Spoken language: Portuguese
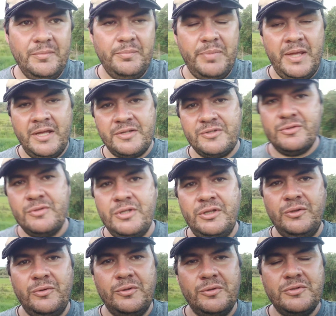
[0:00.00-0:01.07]
Penso em
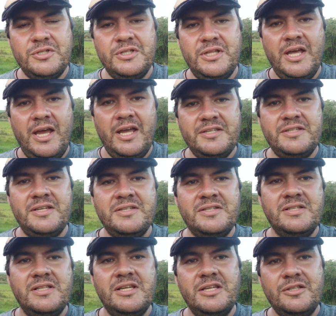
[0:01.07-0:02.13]
torno de 10,
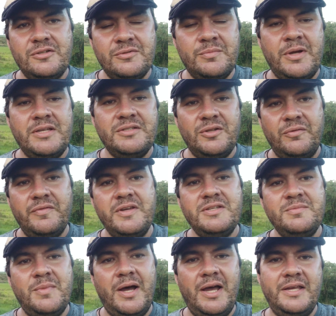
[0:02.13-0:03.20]
15 litros, mas
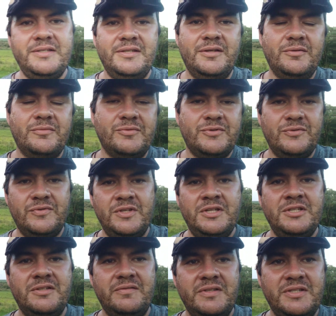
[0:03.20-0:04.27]
talvez mais, né? Uns
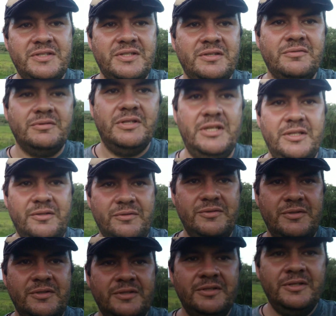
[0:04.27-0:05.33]
20, 25
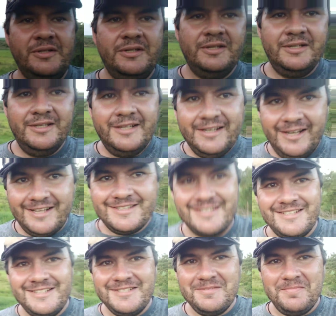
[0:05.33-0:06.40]
litros
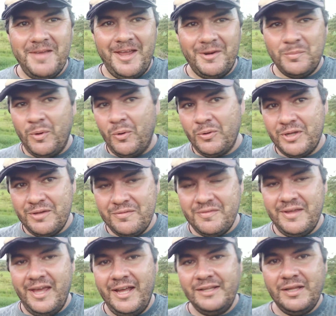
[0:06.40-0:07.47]
Assim espero. Mas o que
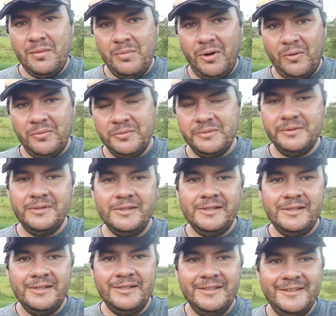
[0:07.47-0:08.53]
vier tá bom.
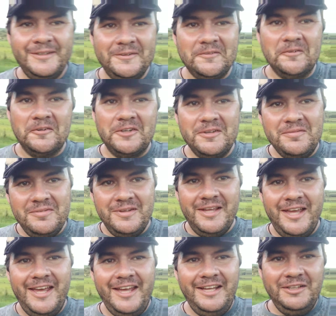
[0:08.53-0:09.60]
O que
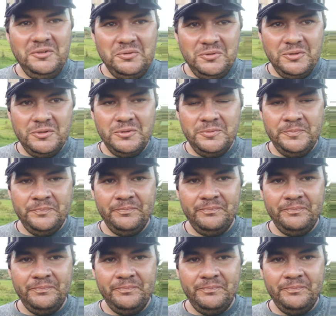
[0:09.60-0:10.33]
vier é lucro.